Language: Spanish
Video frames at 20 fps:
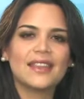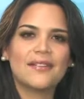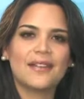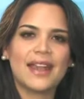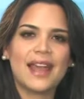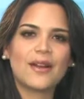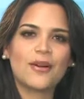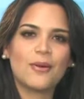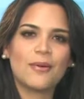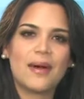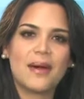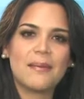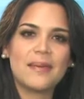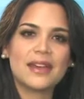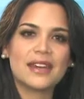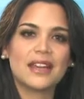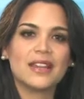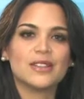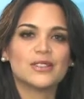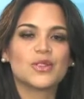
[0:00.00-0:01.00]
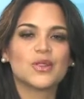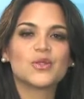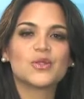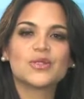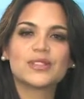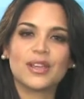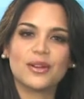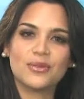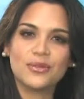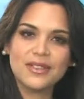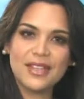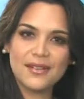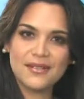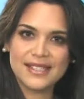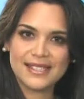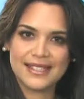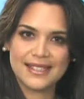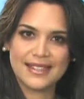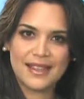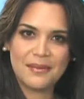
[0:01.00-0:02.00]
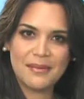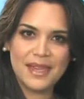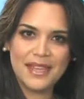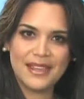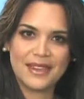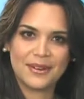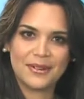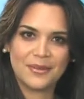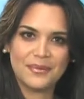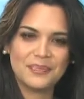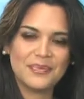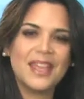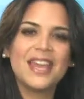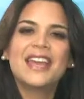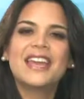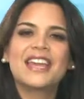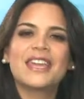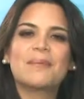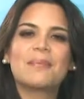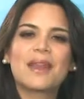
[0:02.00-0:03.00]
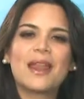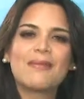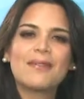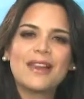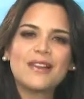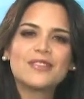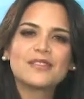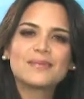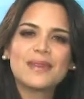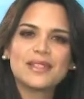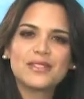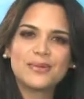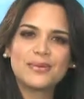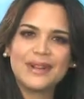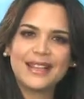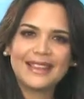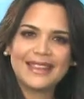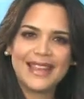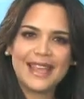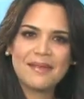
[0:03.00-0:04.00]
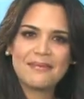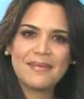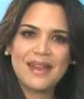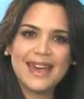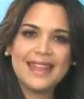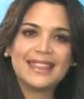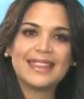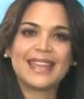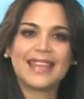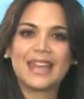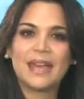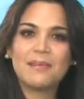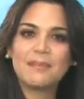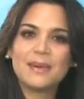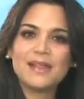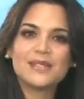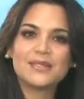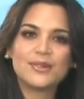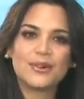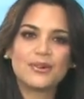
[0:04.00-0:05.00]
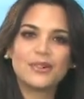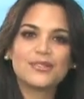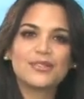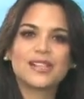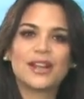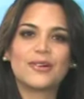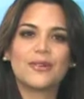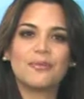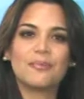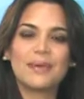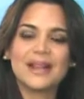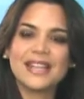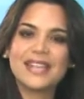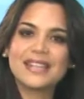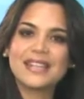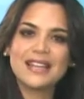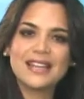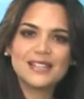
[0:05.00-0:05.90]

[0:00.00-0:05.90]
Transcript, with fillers: Barack Obama realizó su segunda visita a México. Y para hablarnos más sobre el tema de qué pasó, nos acompaña en el